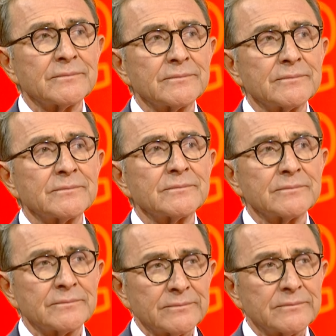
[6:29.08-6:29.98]
olmaları,
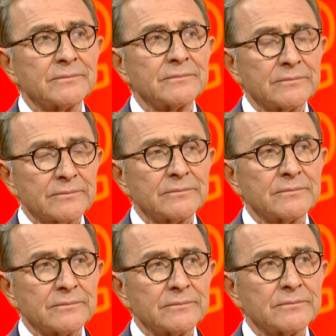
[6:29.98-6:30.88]
belki o
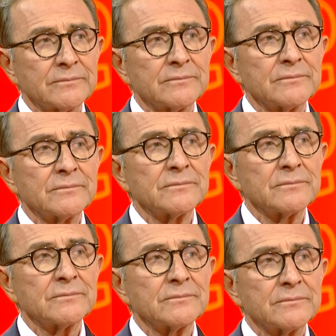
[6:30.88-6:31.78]
ellerindeki
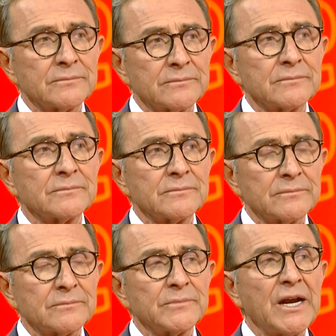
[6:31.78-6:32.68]
tabletler,
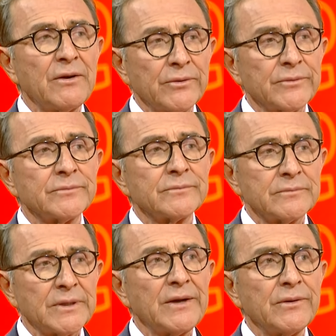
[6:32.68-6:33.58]
onlarla çok Bravo.
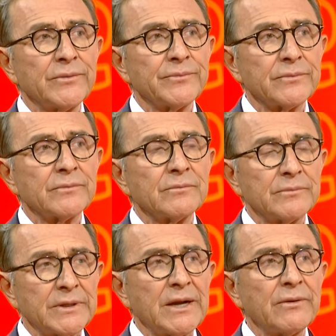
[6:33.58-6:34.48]
ilgilenmeleri, Bravo. artık
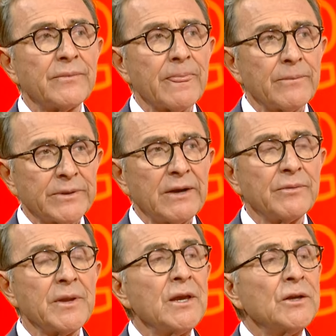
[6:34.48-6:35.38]
sokaklarda Bravo. oynayamamaları.